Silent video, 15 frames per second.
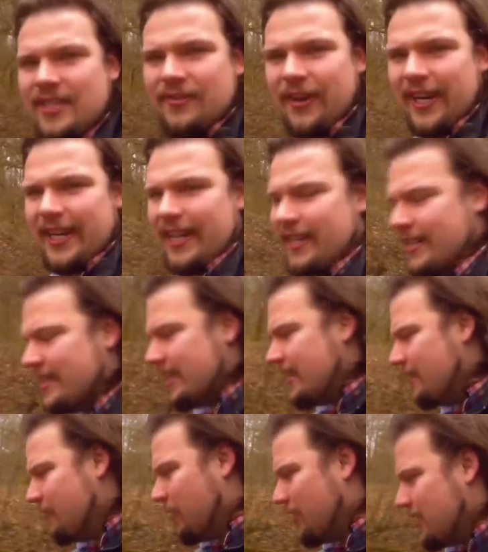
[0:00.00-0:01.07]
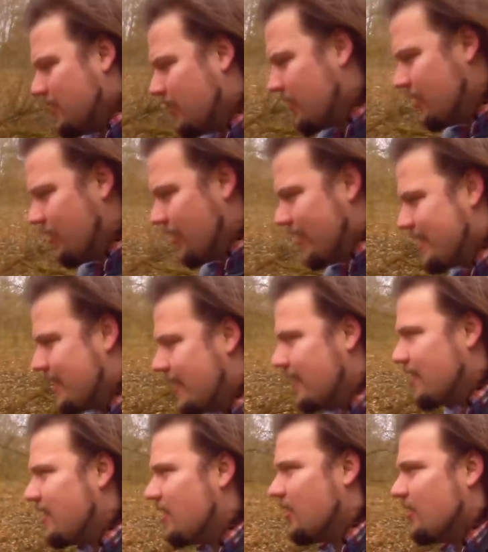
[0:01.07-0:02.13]
Zwei kleine Dinge wollte ich euch noch
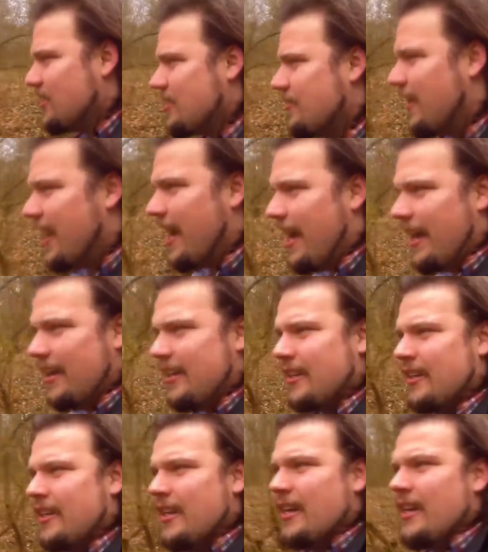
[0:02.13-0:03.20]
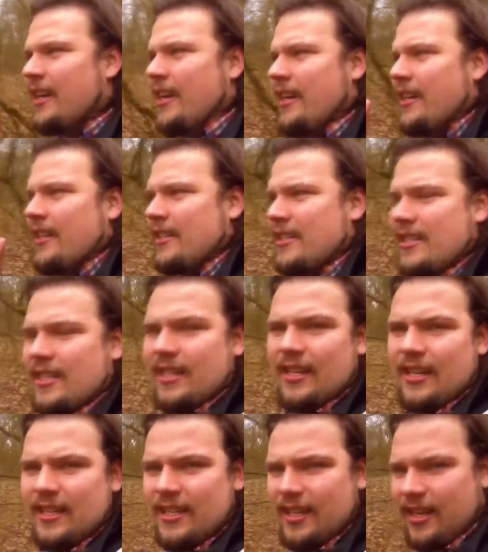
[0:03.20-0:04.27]
erzählen. Und zwar A, ziehe
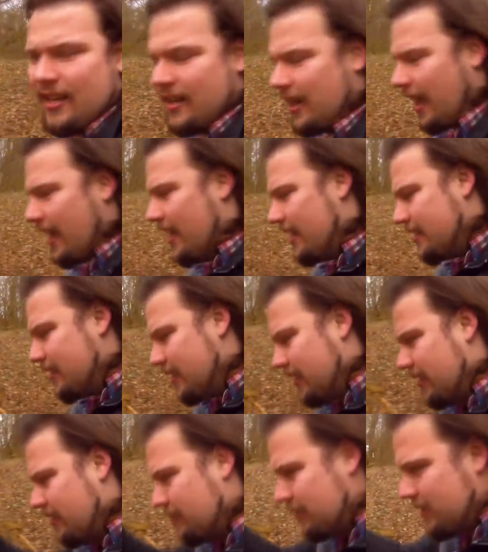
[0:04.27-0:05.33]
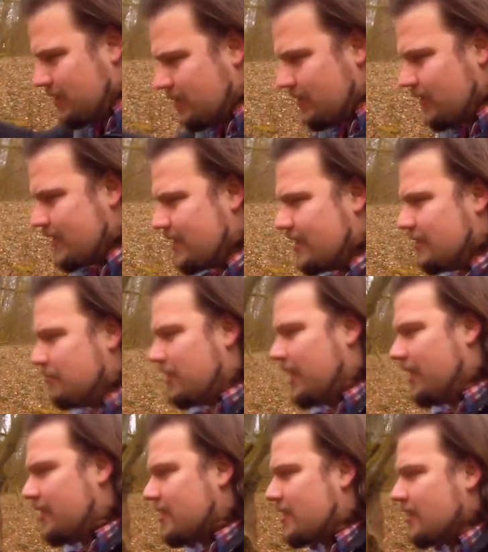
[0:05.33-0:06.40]
ich gerade bzw.
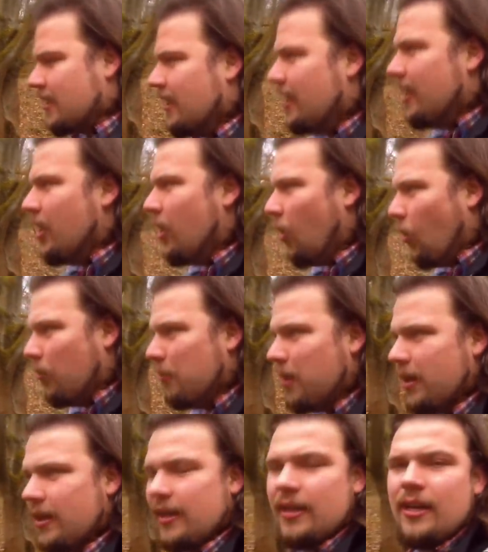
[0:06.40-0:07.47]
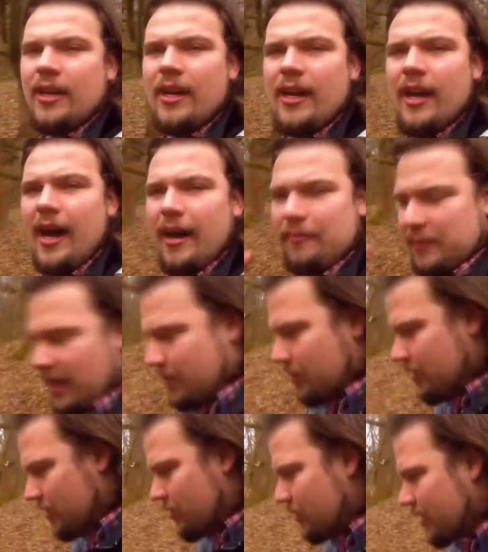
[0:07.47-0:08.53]
demnächst um. Habe
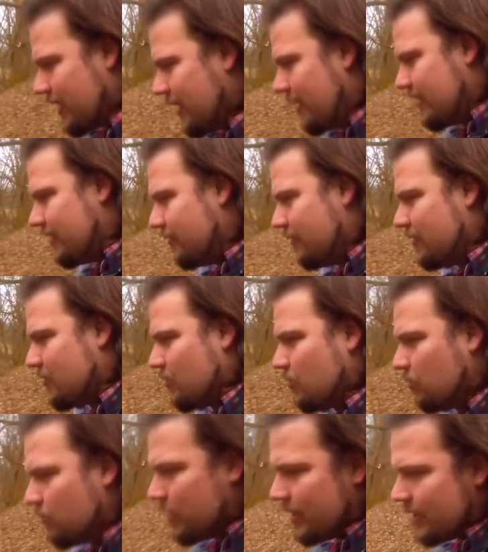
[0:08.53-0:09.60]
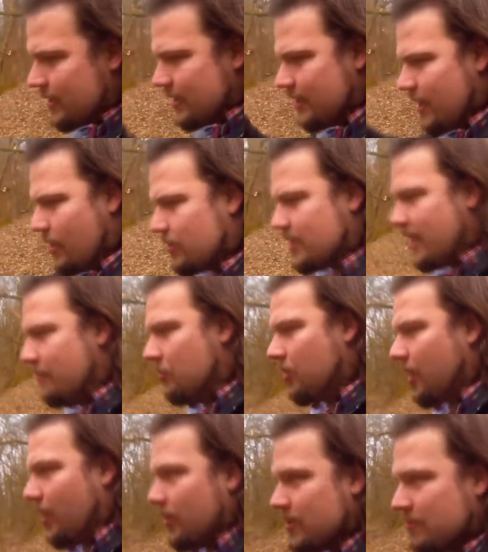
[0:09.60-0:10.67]
dadurch natürlich relativ viel zu tun. Ich ziehe aus
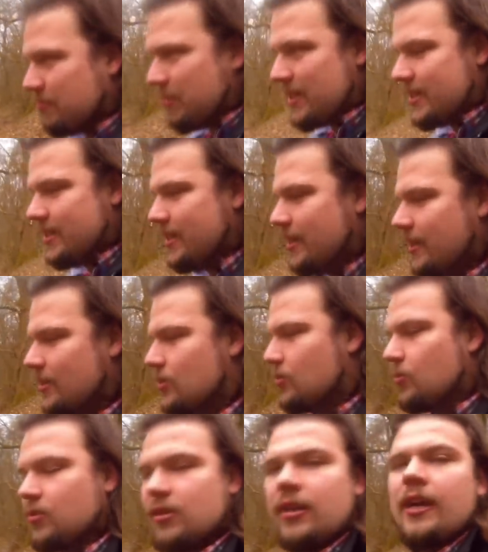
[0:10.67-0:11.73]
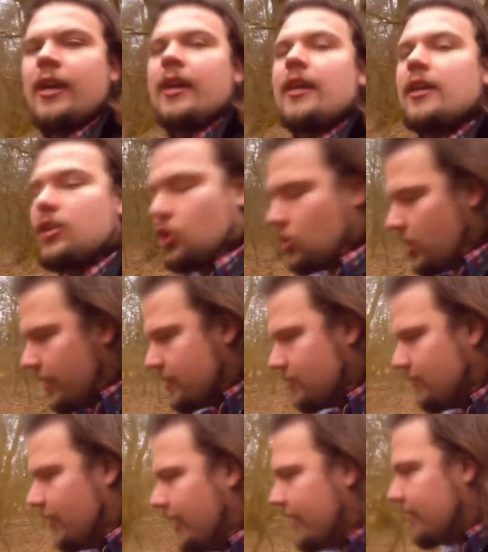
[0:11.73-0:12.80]
Hamburg raus, ein bisschen in den Süden. Nicht
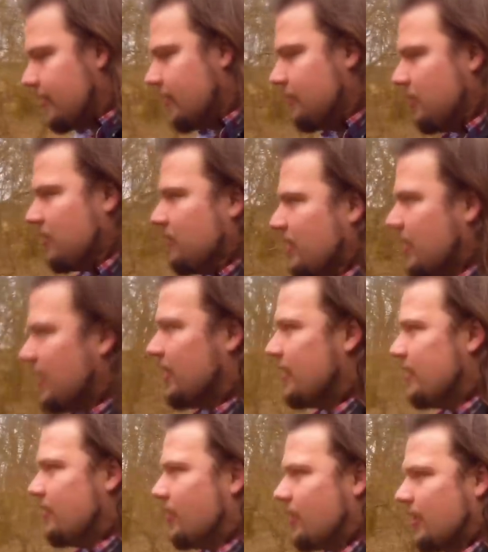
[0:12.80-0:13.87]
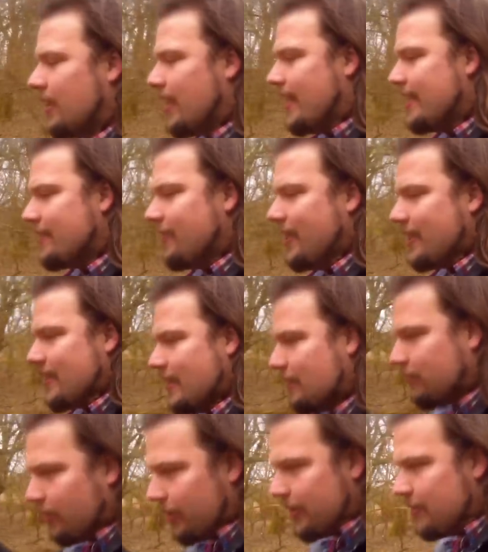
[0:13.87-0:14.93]
allzu weit, ne? man will ja noch in Reichweite der
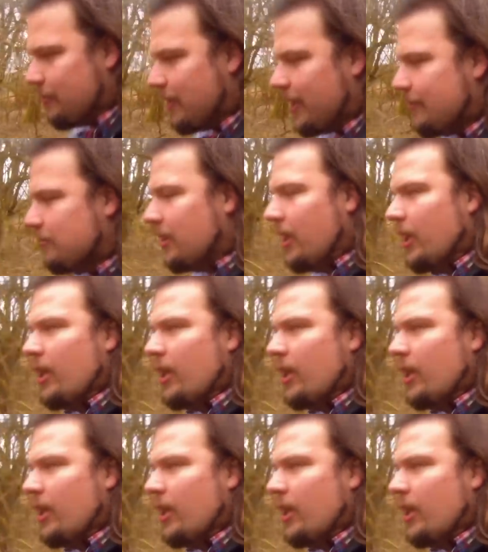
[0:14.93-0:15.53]
Freunde bleiben.